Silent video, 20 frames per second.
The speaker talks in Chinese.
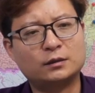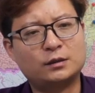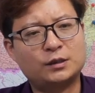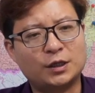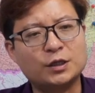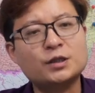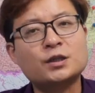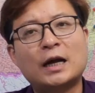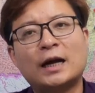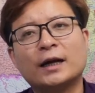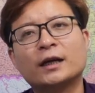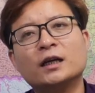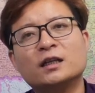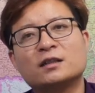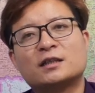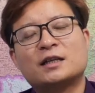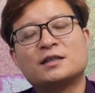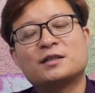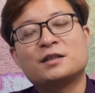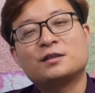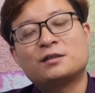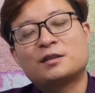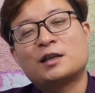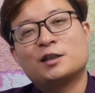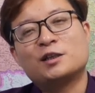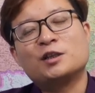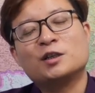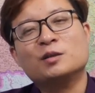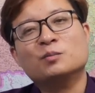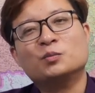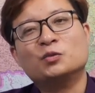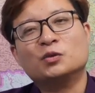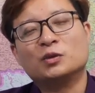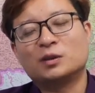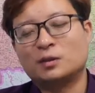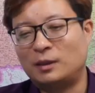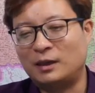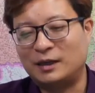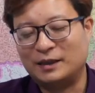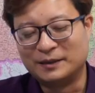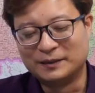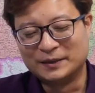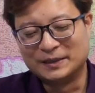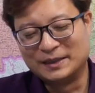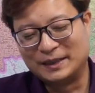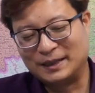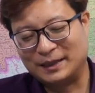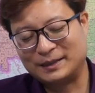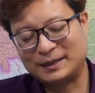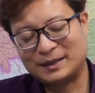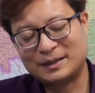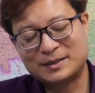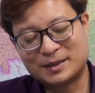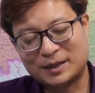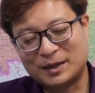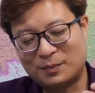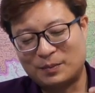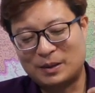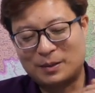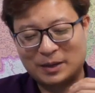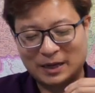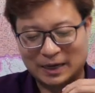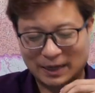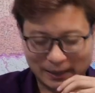其实还可以再进再进一步，是吧？呃，当然这个要慢慢